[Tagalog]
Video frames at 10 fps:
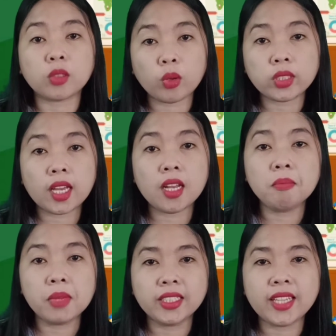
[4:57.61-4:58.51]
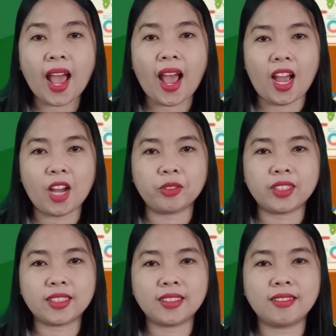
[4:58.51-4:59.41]
social media
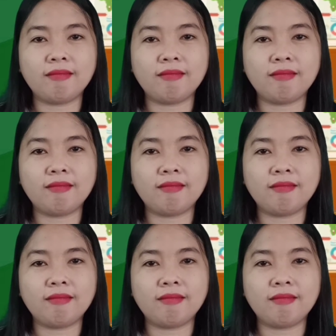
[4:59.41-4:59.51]
account.